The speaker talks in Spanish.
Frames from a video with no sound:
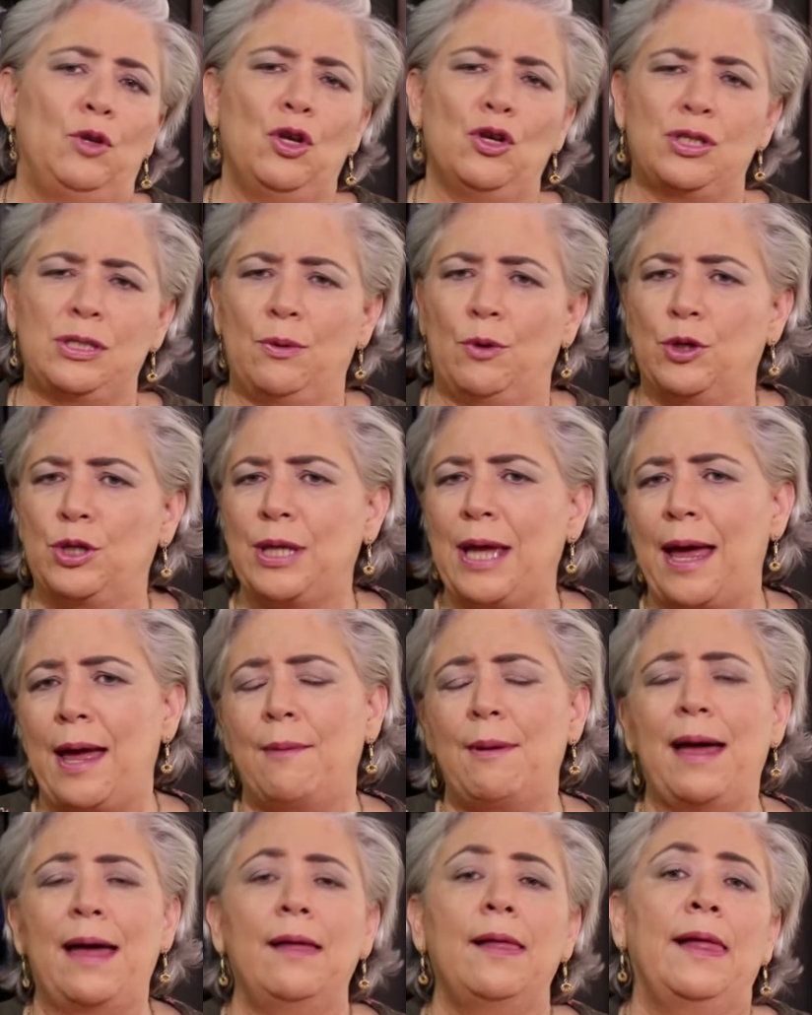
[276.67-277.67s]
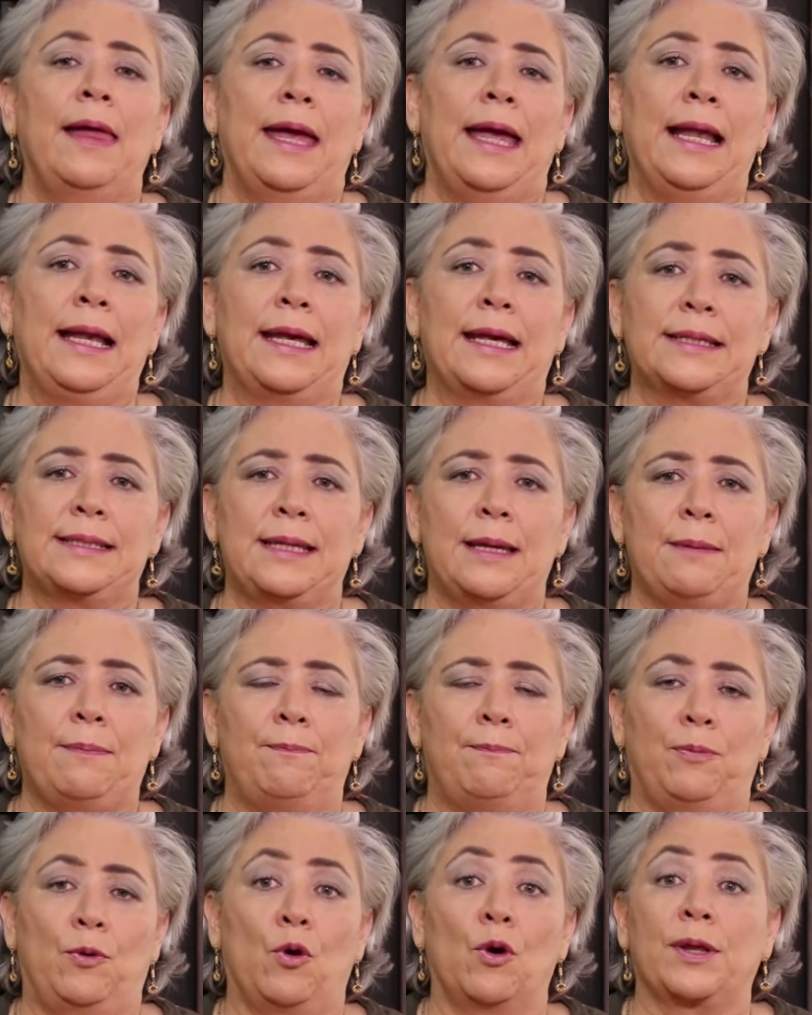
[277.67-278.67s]
no se votaba, el que
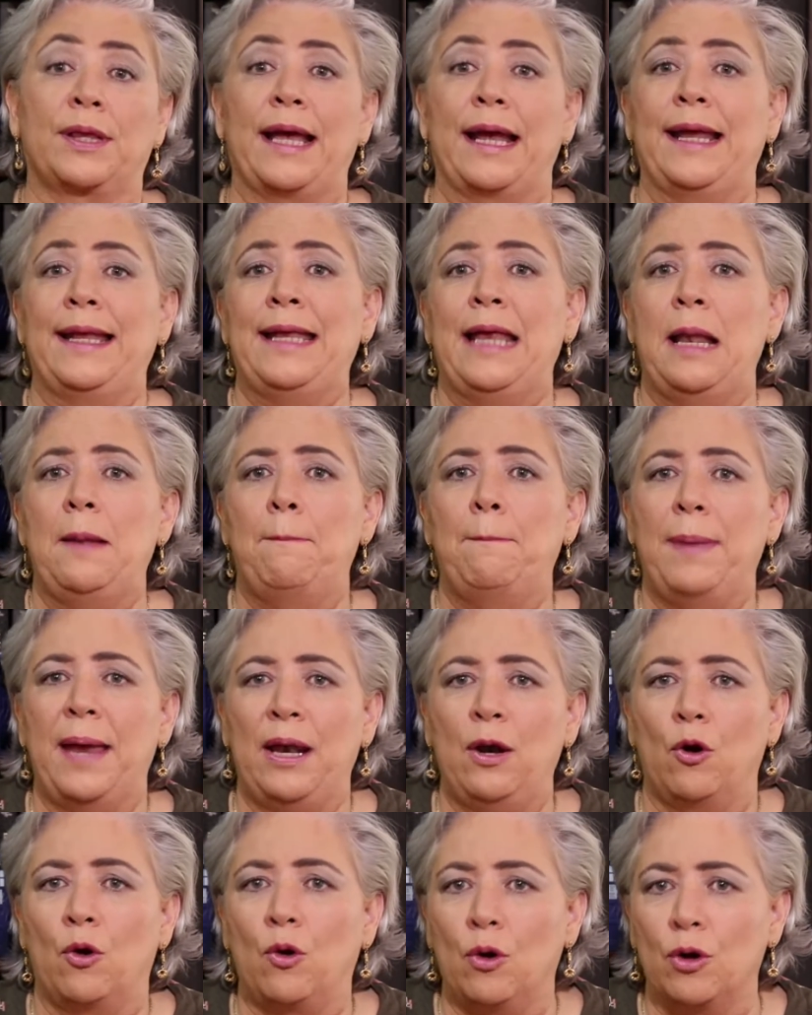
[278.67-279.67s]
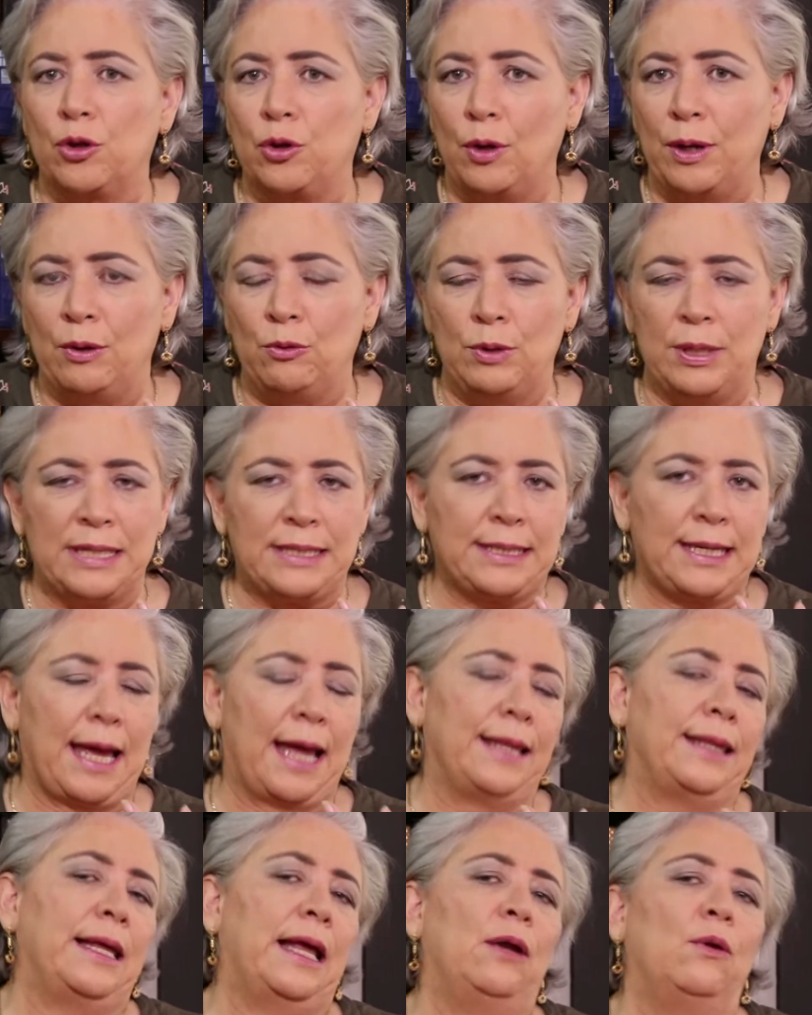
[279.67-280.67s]
se cortaran el pelo corto era un
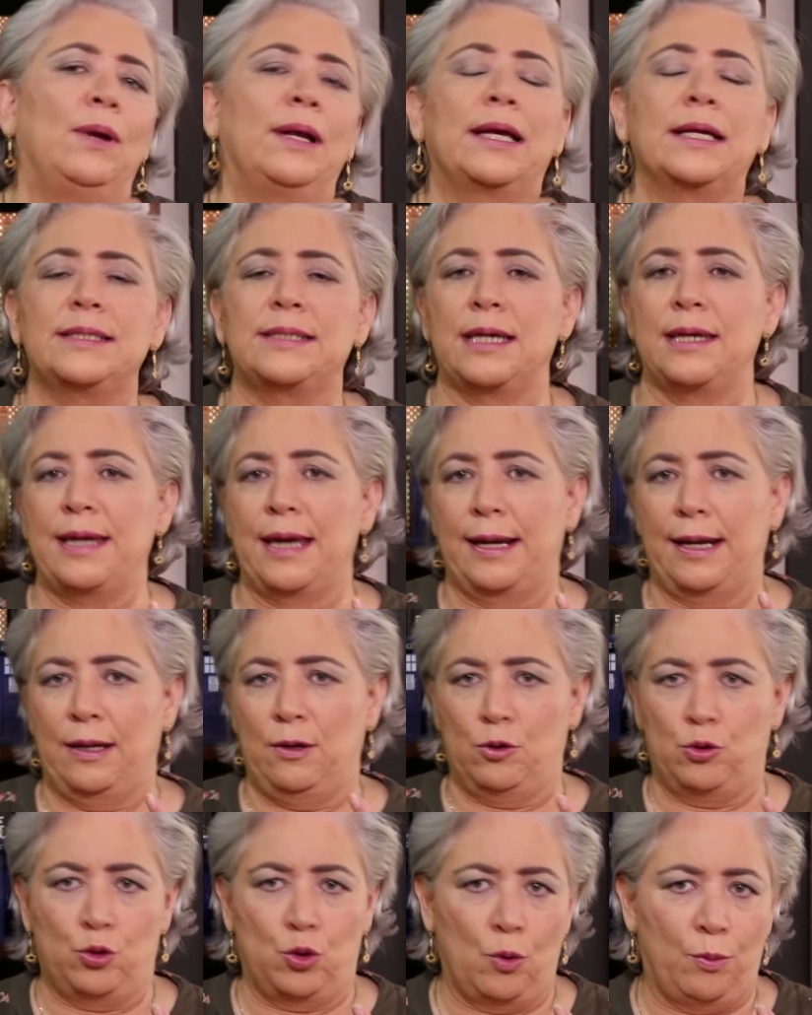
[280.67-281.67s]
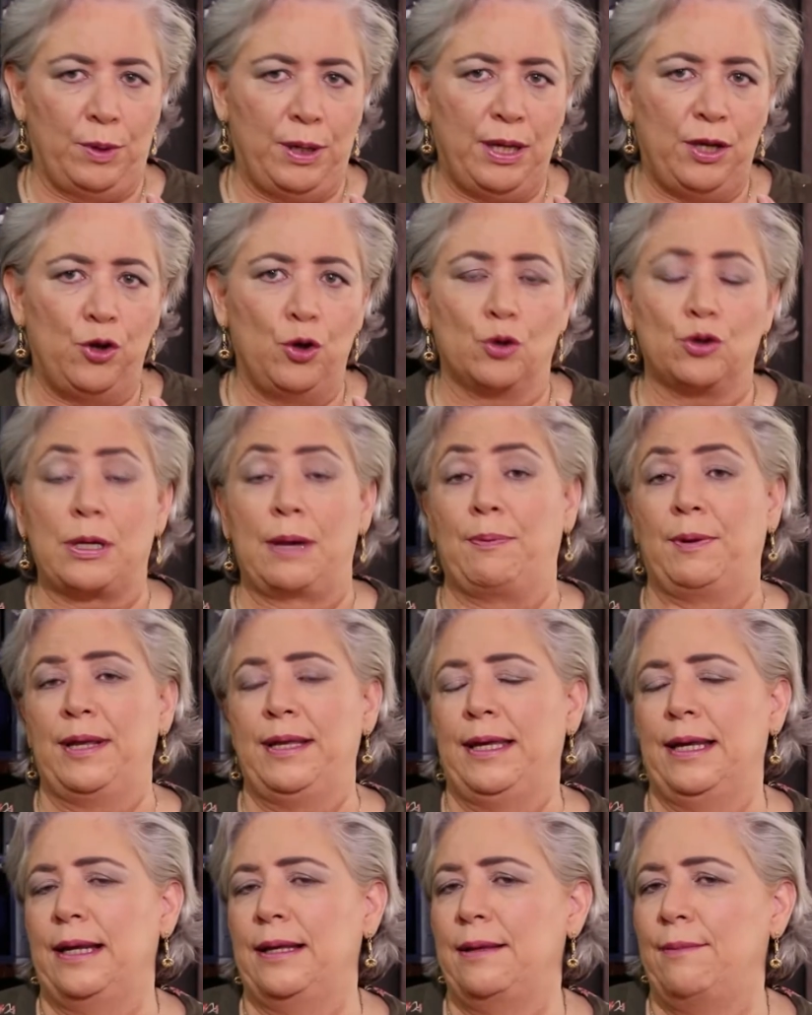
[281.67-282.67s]
escándalo, el que enseñaran los tobillos,
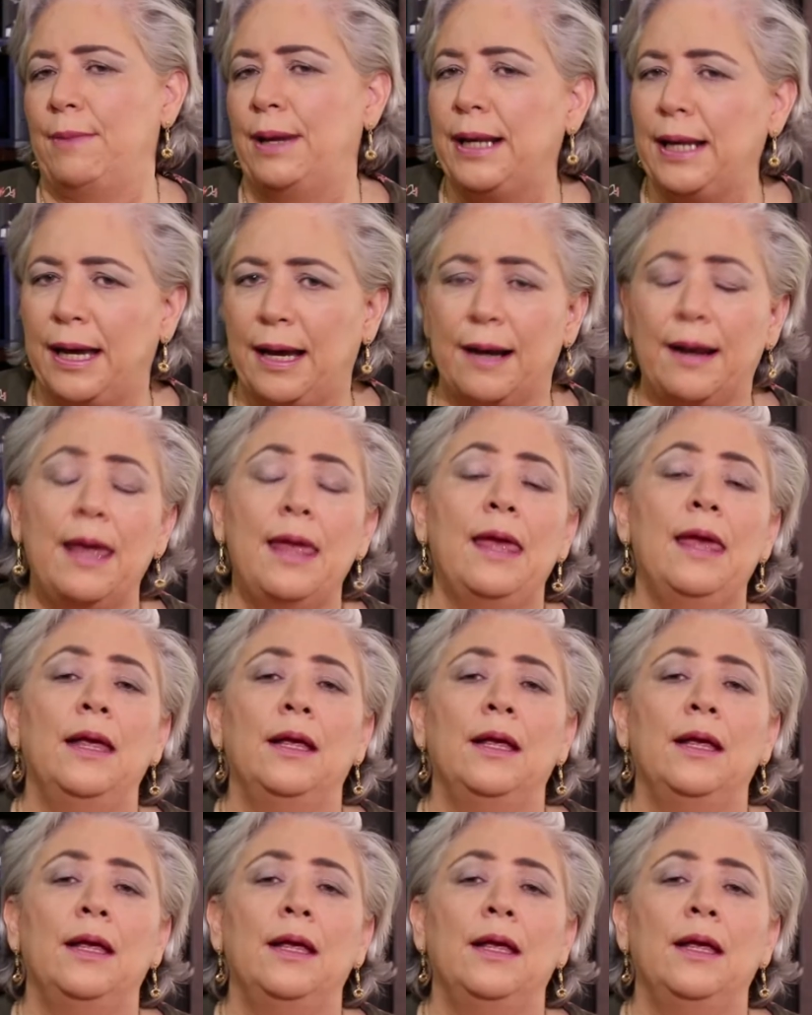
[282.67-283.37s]
aprendieran a manejar.